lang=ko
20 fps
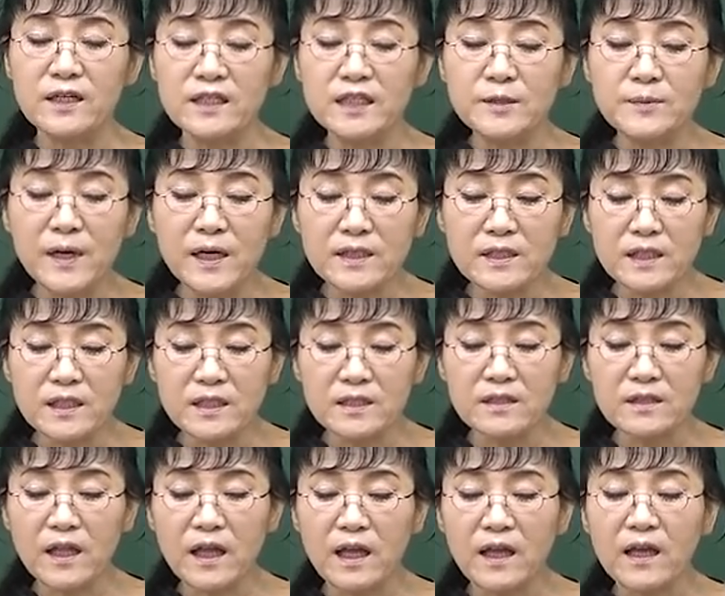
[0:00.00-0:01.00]
지방직이
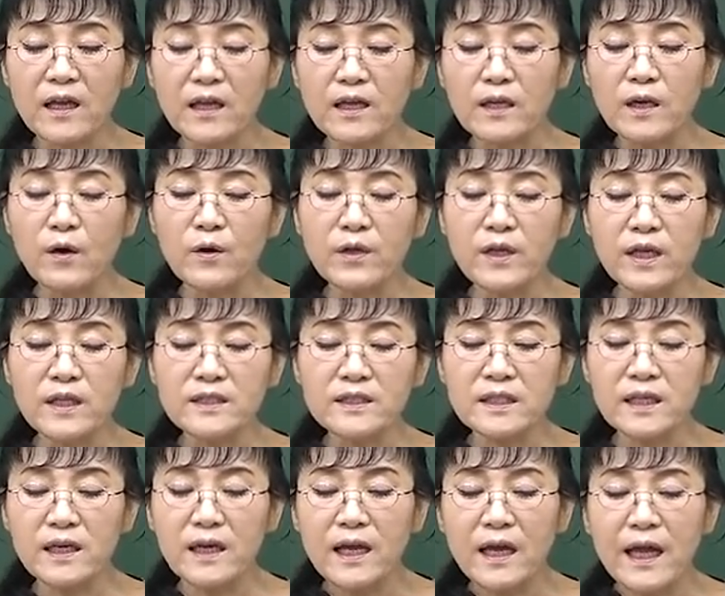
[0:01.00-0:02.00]
있는데 여기에
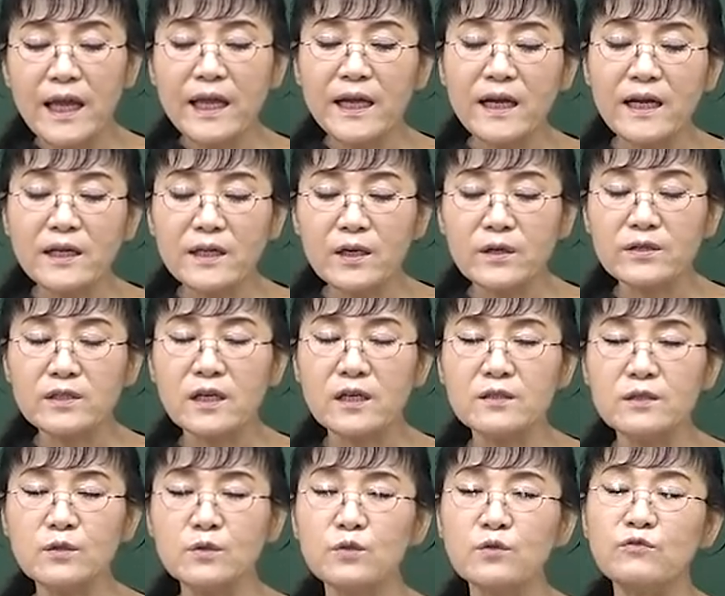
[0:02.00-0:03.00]
이제
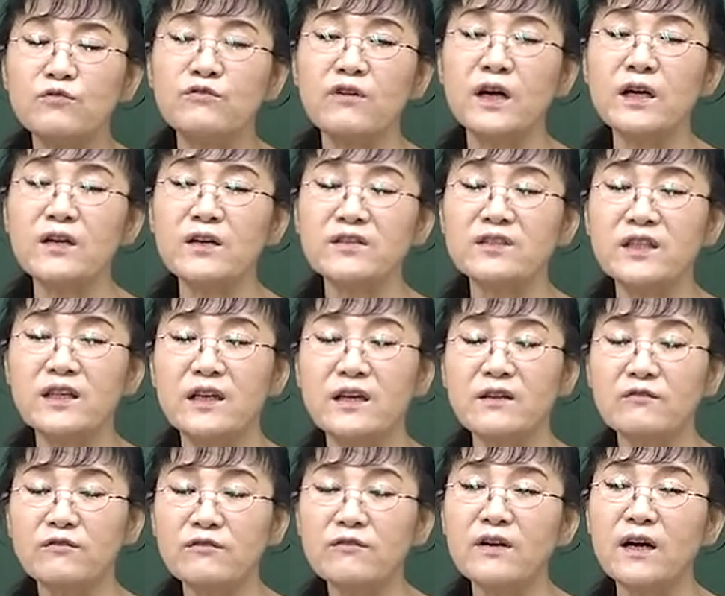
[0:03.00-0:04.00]
해양경찰 정도
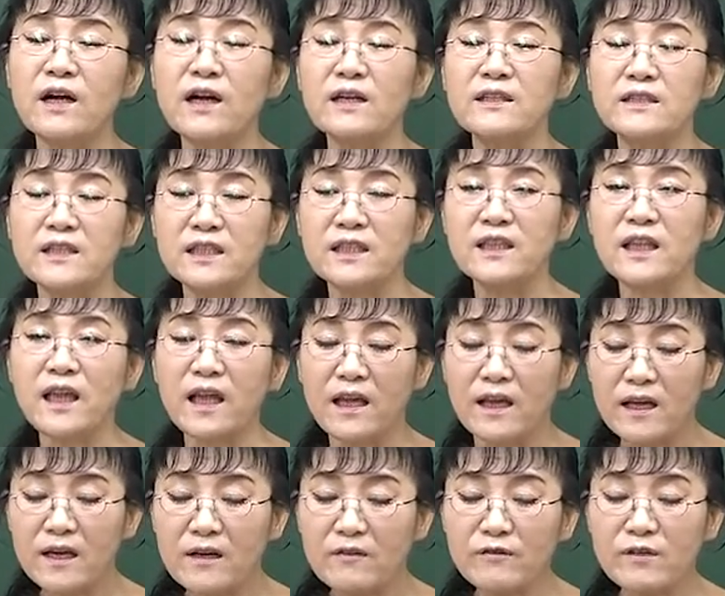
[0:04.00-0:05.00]
국가경찰,
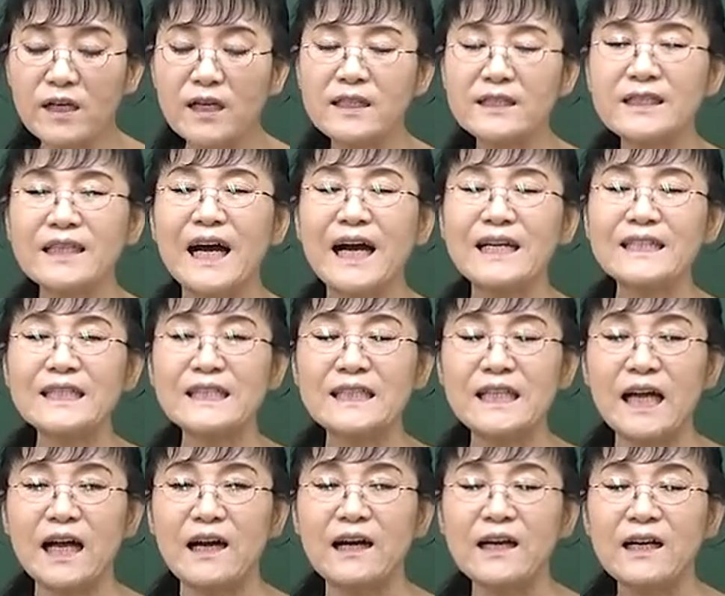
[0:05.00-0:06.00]
국가직인데 우리가
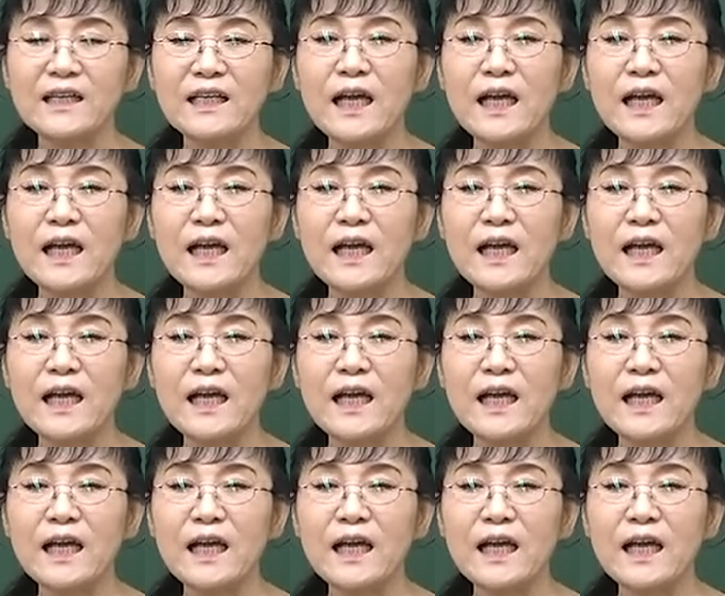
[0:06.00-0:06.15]
사지냐,